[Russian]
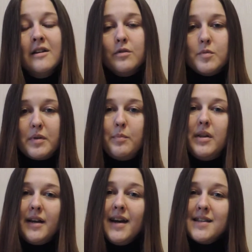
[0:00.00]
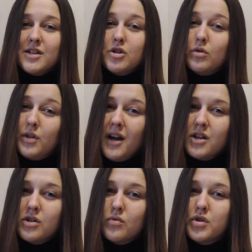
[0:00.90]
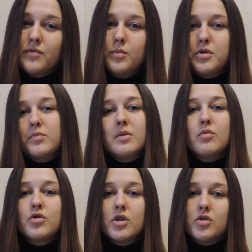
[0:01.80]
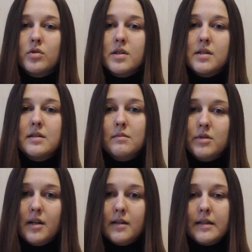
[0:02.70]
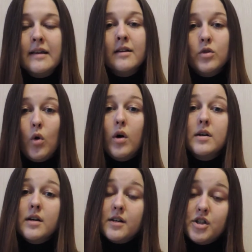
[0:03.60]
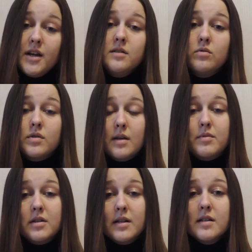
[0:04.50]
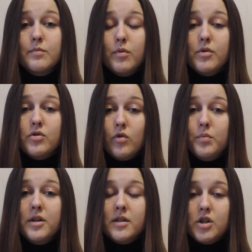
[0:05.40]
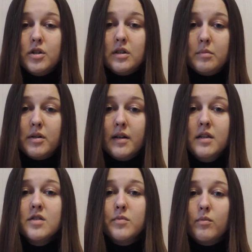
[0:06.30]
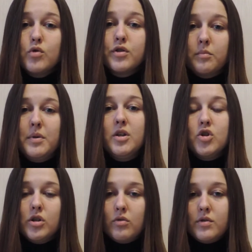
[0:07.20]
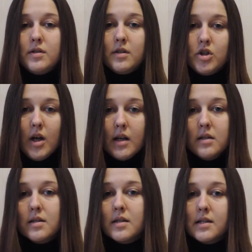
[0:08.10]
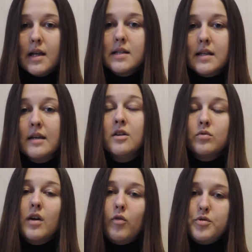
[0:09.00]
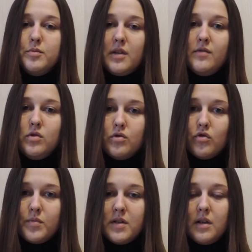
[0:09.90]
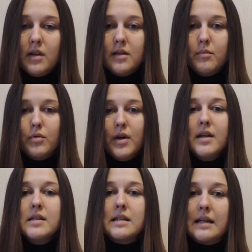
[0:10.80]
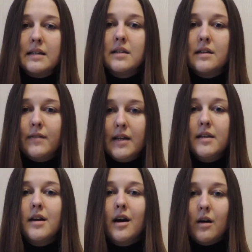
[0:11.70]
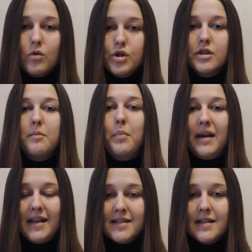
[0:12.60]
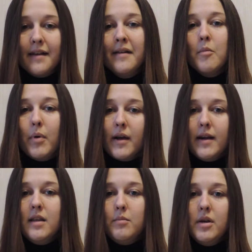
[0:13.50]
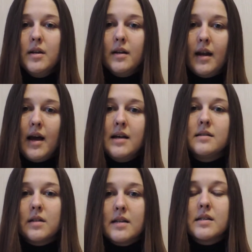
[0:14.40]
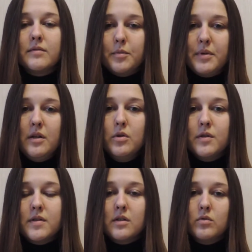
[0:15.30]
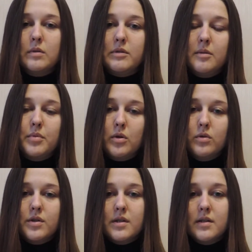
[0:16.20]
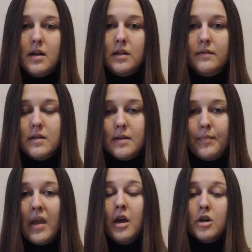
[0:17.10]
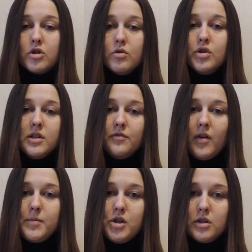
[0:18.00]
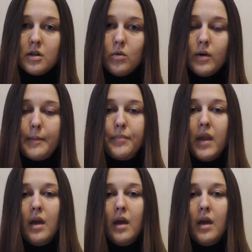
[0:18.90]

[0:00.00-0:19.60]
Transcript: То есть предполагается, что дальше уже, в общем-то, можно что-то с этим делать. Но к счастью, сам стресс с помощью любых защитных механизмов можно пережить. То есть изначально диссоциация, ну как в общем-то и все, что в психике наблюдается, это явление хорошее, полезное, по крайней мере для стрессовых периодов, с которыми нам приходится сталкиваться. Что же это вообще такое?